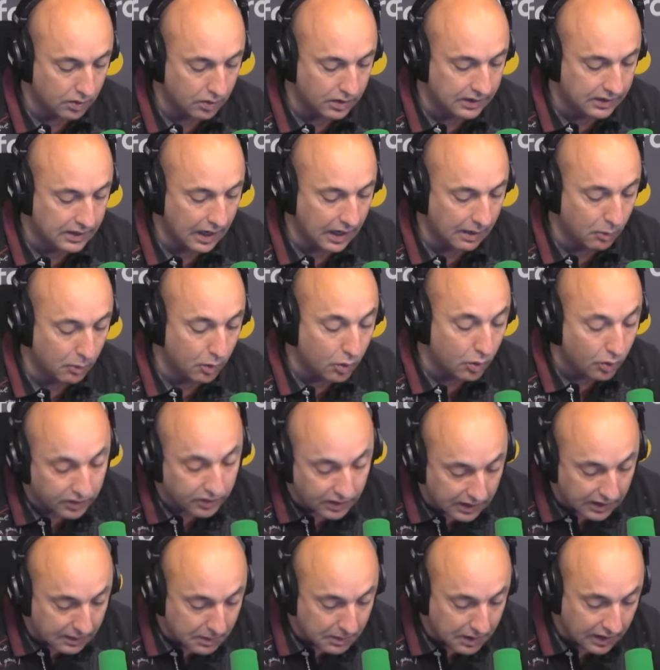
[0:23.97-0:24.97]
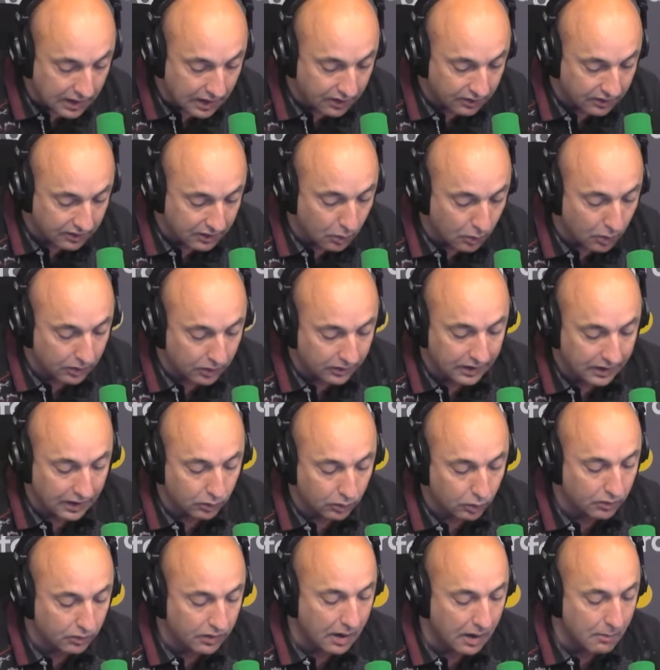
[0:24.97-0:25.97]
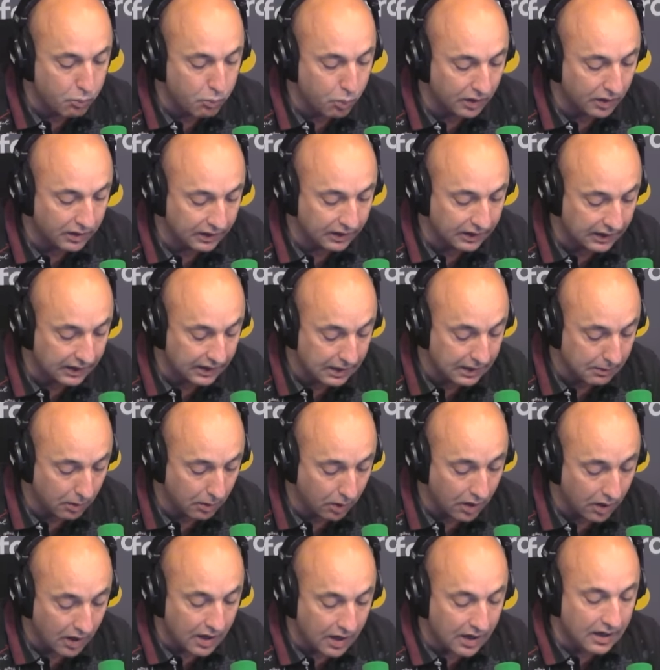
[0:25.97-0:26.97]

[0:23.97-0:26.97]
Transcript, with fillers: littéralement creusés les méninges et ont réussi à trouver un point d'équilibre.